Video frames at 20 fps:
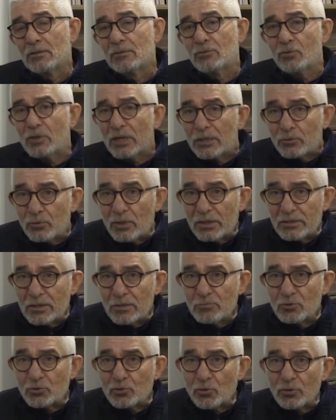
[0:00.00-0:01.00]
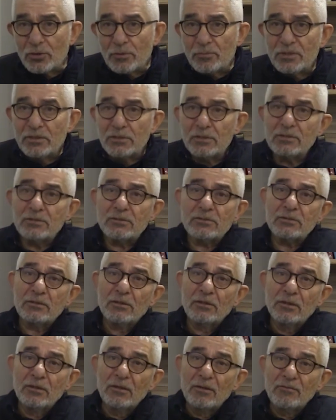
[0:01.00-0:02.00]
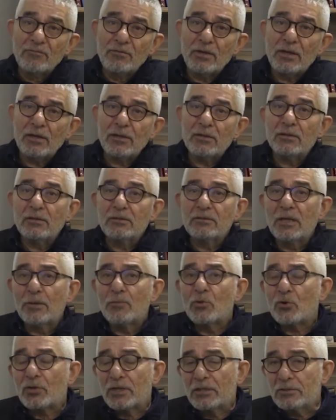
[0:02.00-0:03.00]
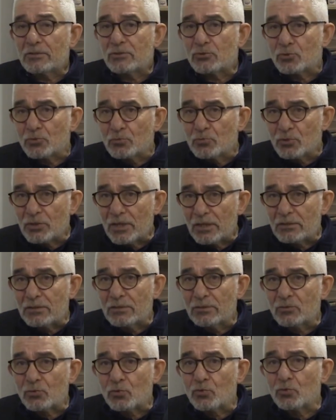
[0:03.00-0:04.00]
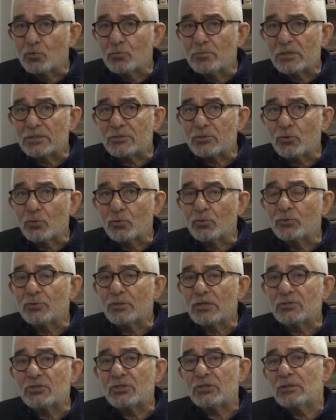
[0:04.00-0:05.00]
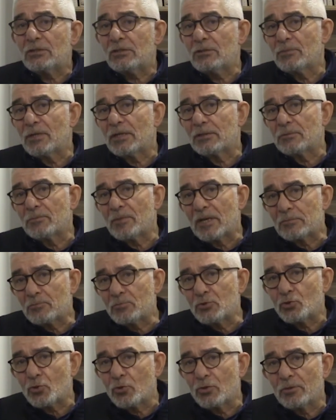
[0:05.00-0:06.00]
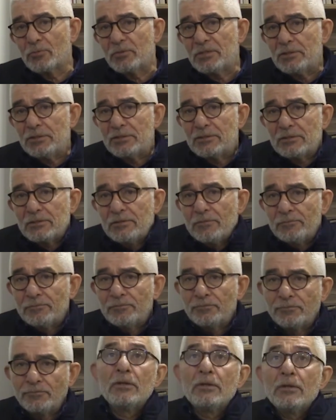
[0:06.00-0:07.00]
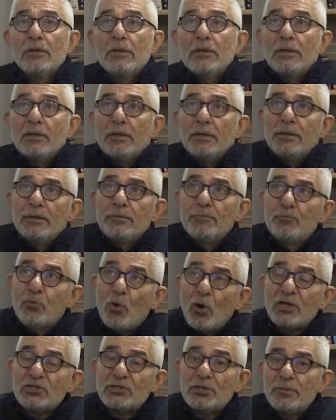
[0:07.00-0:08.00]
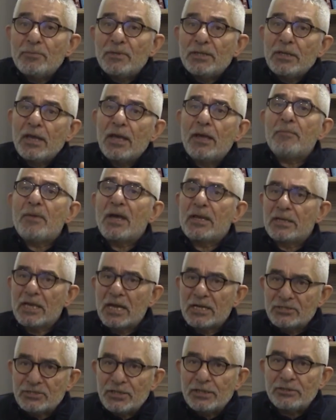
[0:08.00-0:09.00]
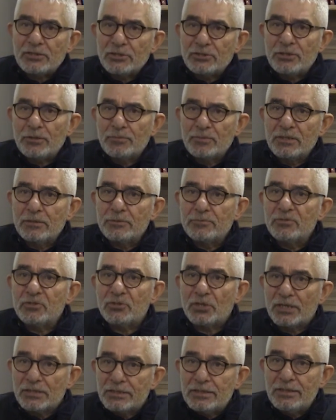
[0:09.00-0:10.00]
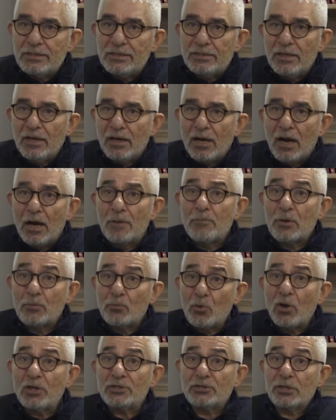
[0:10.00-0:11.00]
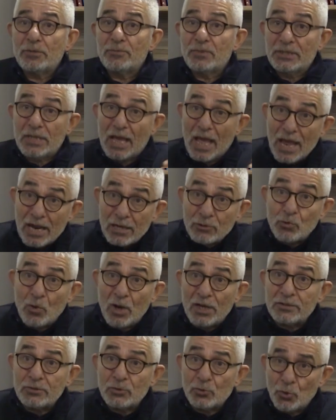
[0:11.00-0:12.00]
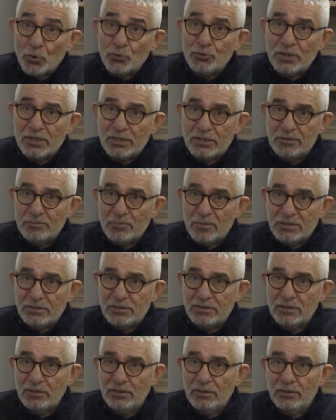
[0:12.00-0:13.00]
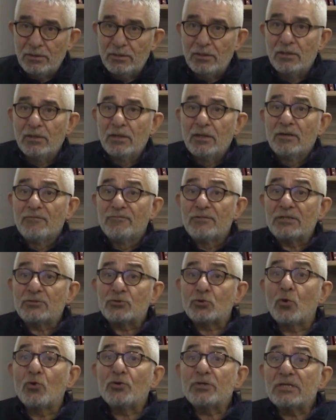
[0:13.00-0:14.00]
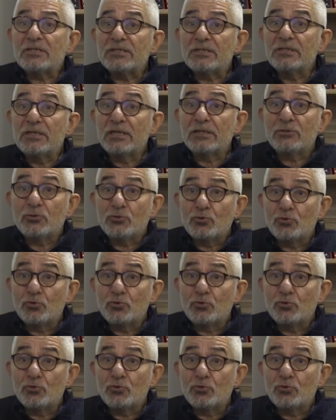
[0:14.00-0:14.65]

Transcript: güle güle demiş olabiliriz ve demokratik cumhuriyetin kurulması yolunda ciddi bir adım atmış olabiliriz e, bu aşamada hemen gerçekleşebilir bir şey değil. Ama bu aşamada Erdoğan'ın gönderilmesi ve sonrasındaki